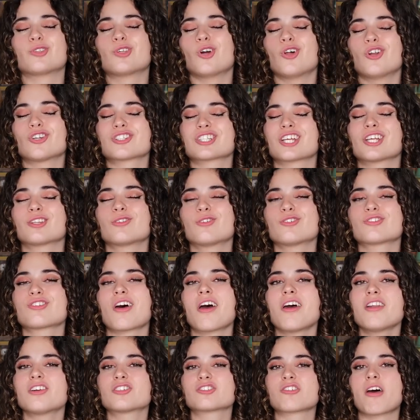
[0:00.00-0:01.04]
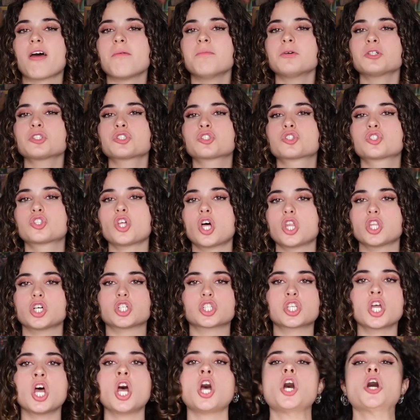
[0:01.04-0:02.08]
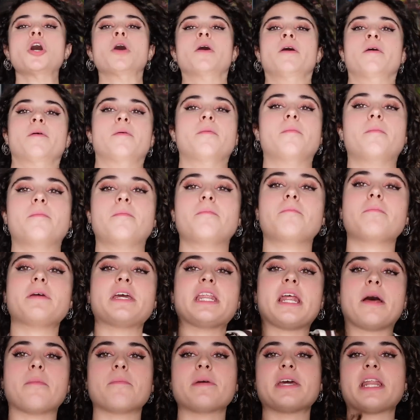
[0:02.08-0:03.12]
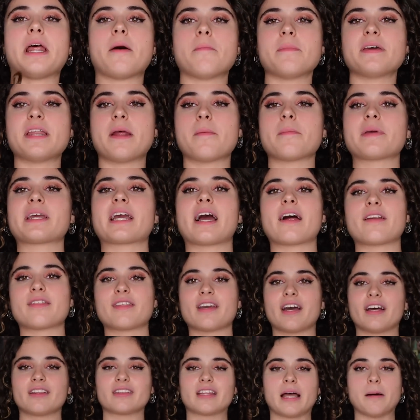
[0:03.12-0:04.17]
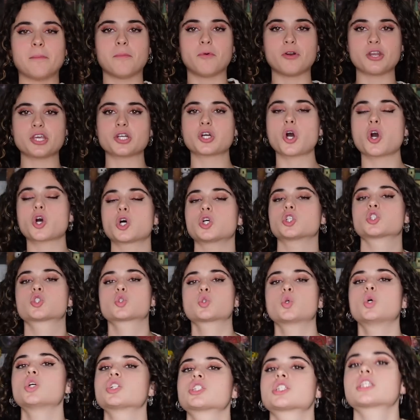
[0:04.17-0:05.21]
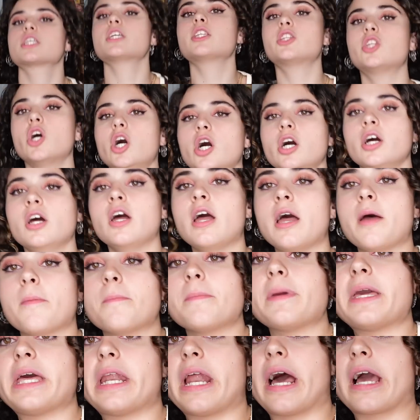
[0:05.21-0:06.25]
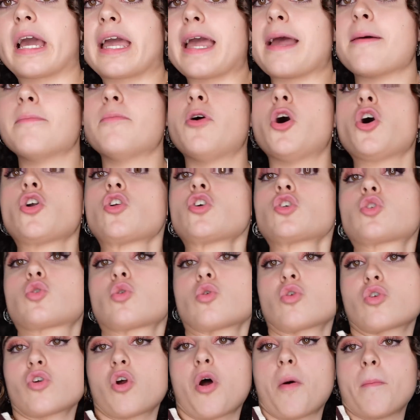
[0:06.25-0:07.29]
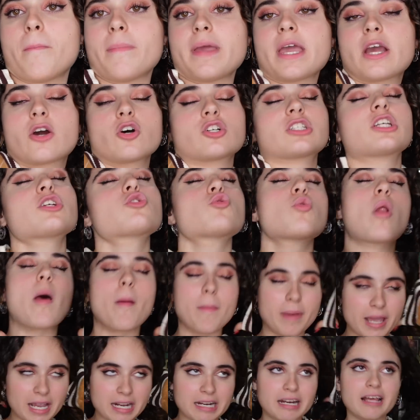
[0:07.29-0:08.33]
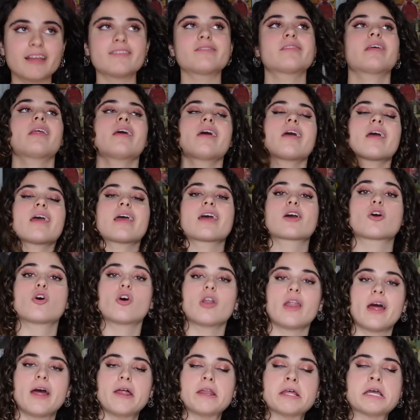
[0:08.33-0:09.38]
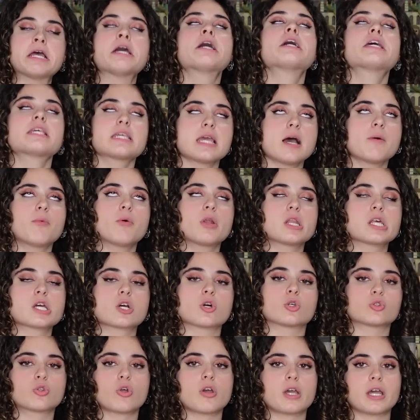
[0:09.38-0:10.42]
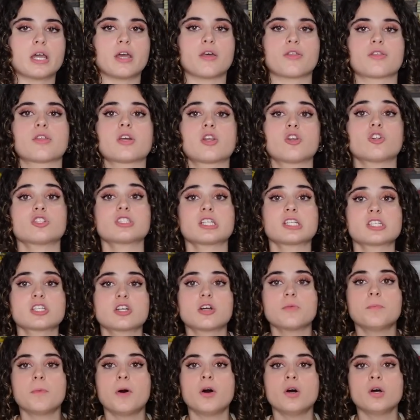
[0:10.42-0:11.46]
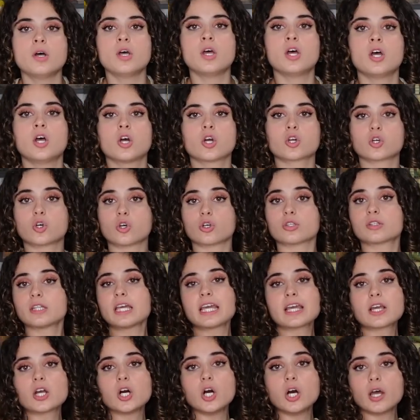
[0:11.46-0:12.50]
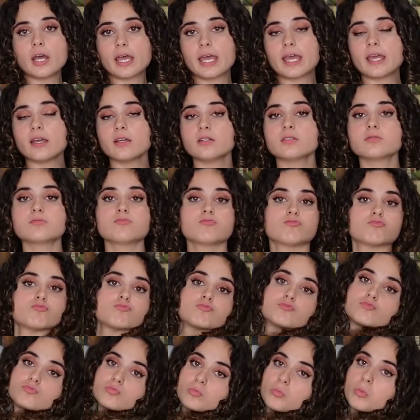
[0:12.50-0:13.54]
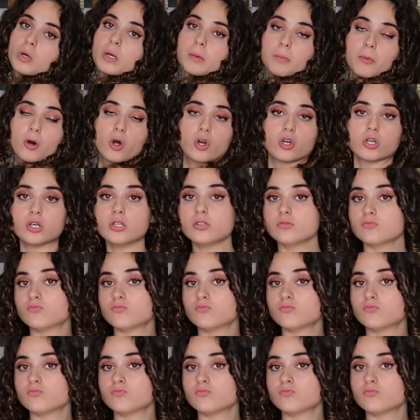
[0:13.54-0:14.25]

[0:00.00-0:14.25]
yo los centros ¿sabes? lo sabemos todos. Mira, mira, mira mi cardigan tan bonito con su osito. Mira qué mono y sus rombicos. Es una mezcla entre escolar y abolico, todo hay que decirlo. Es así como cortico, ¿eh? Muy mono.